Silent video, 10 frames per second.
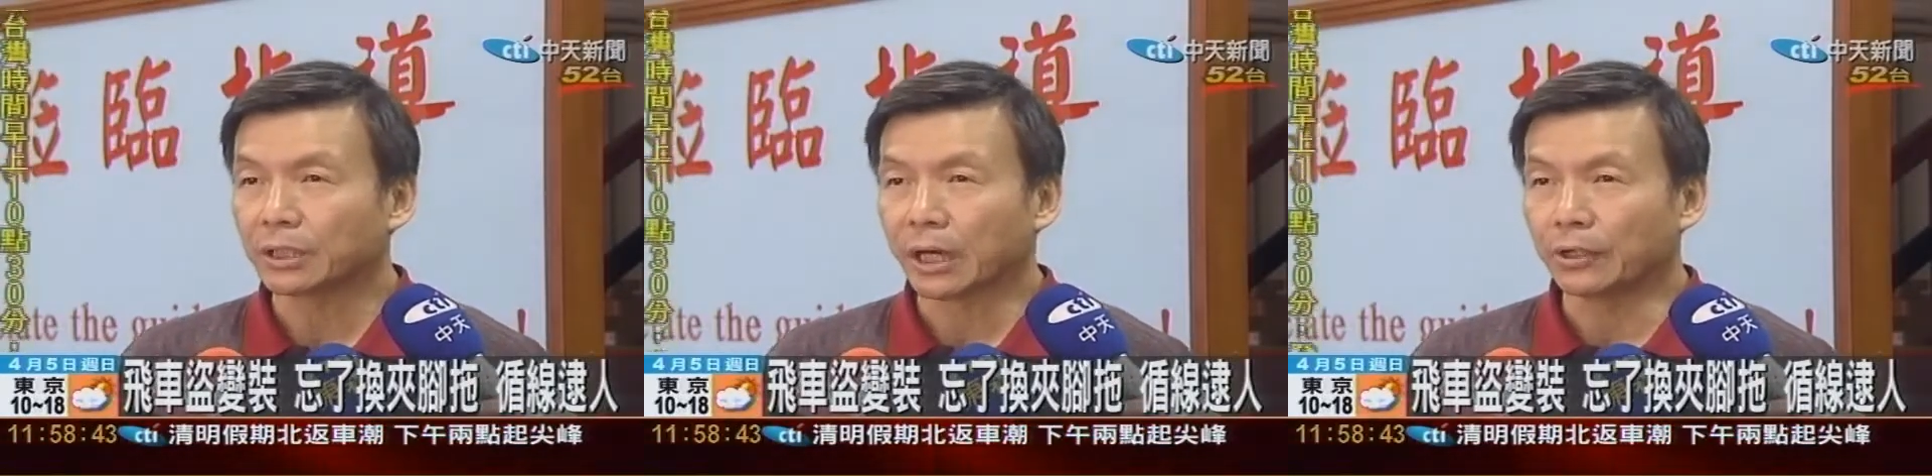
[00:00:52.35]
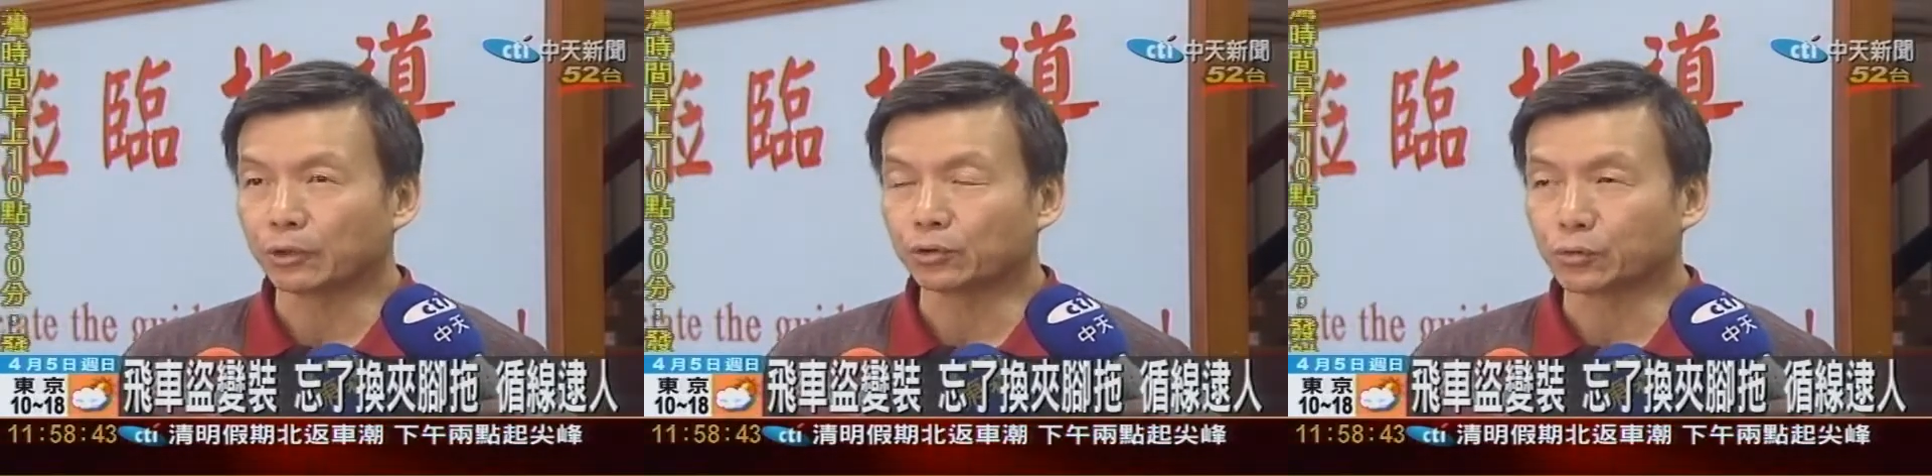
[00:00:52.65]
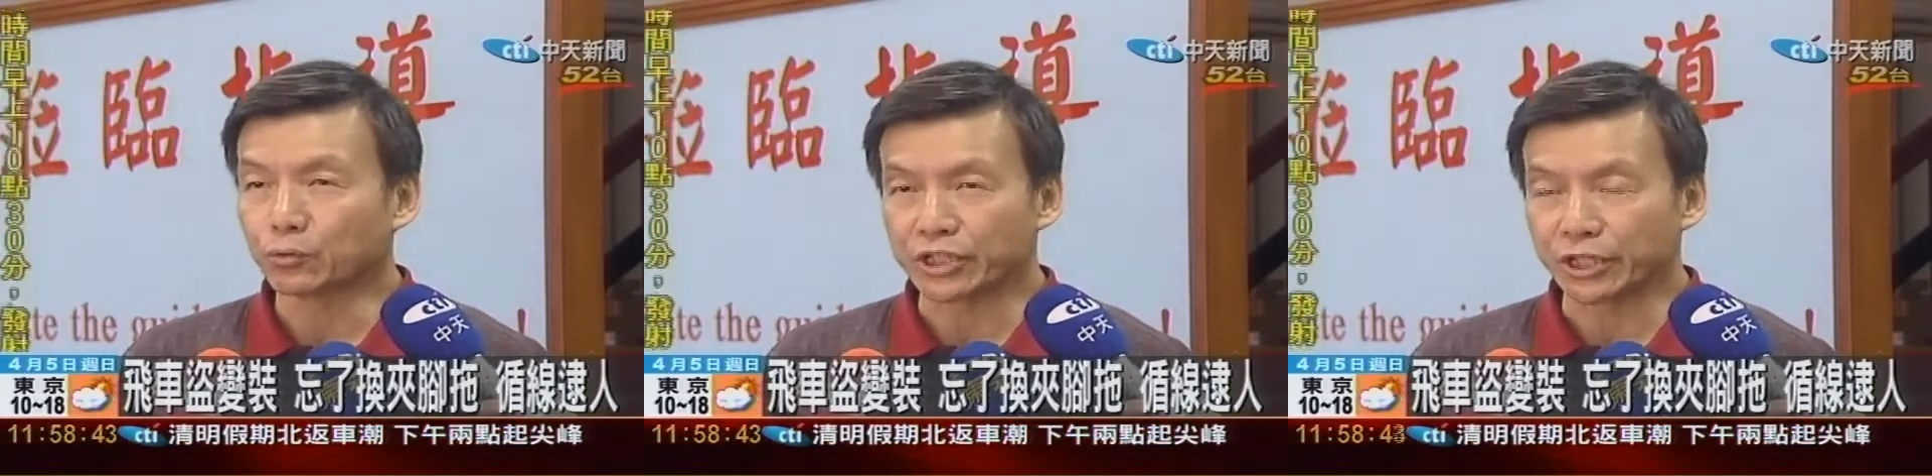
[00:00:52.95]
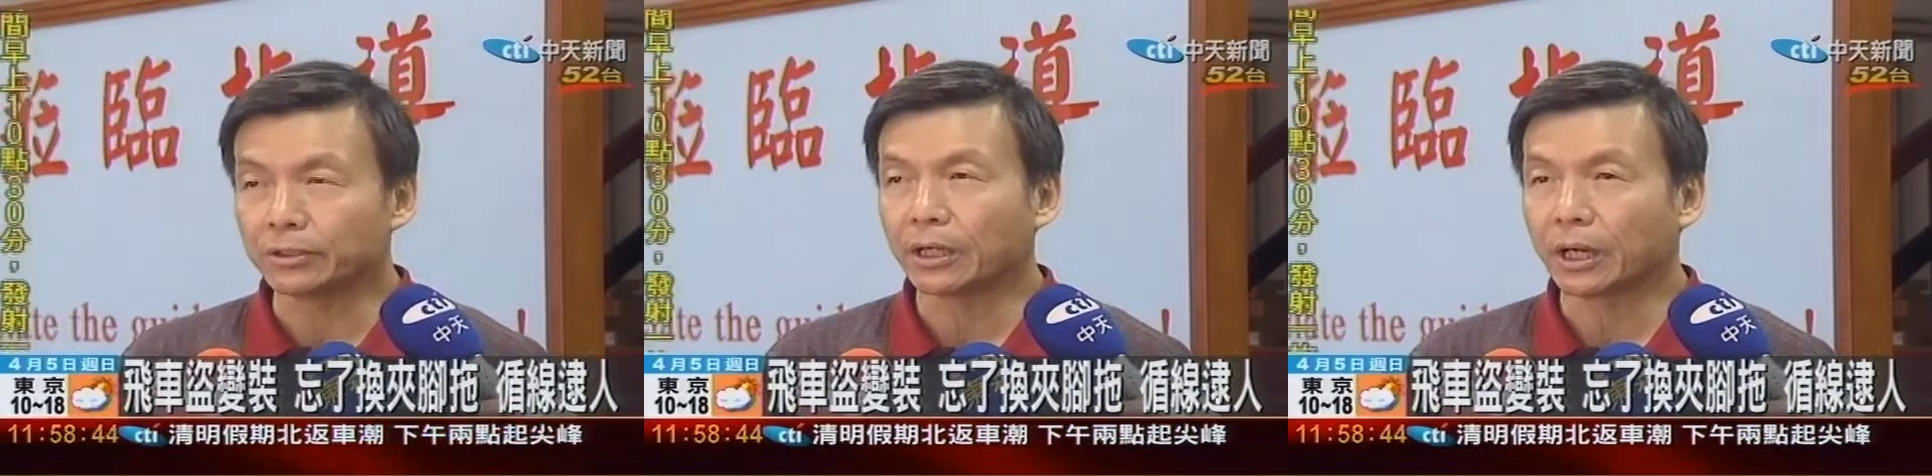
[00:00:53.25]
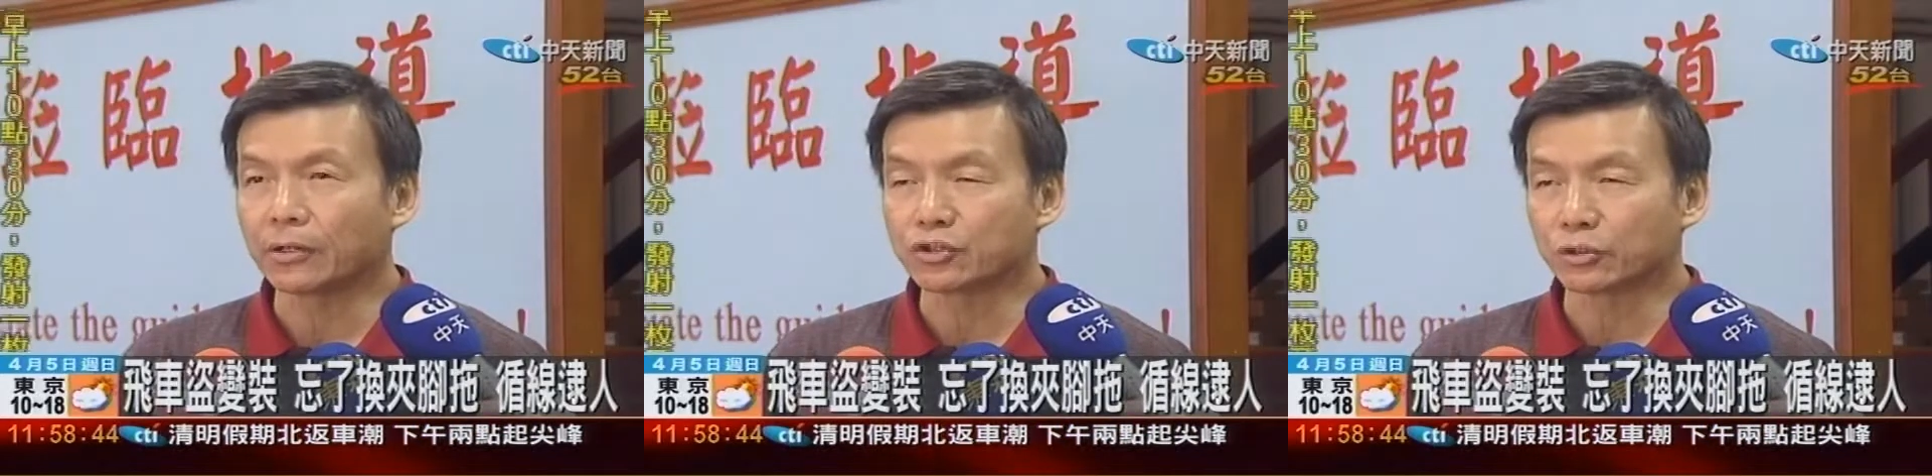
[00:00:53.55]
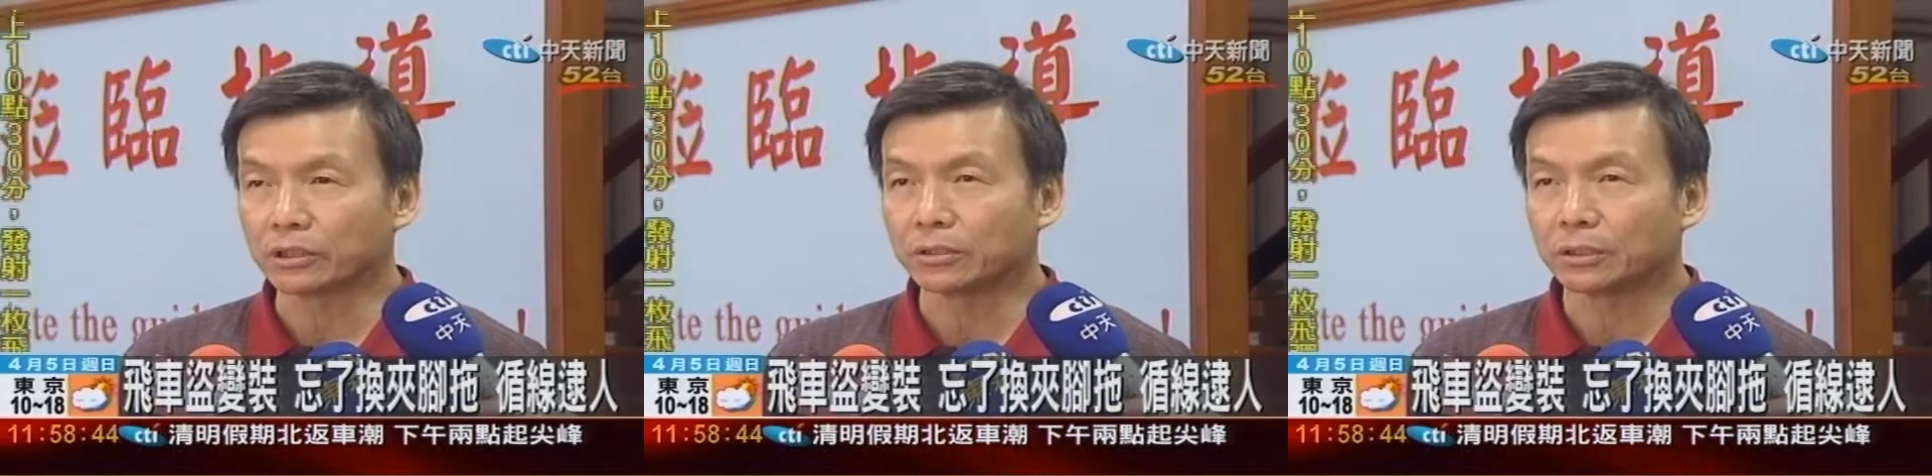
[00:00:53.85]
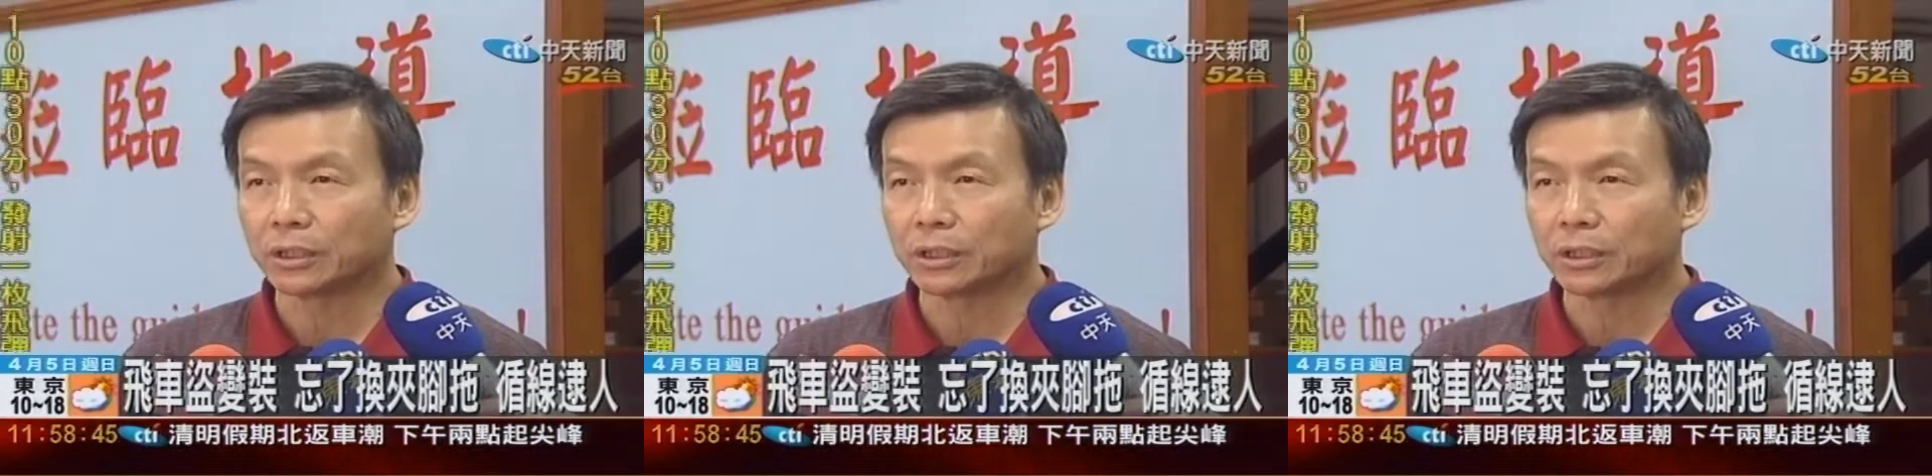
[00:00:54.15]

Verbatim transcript: 还有土城、还有中和。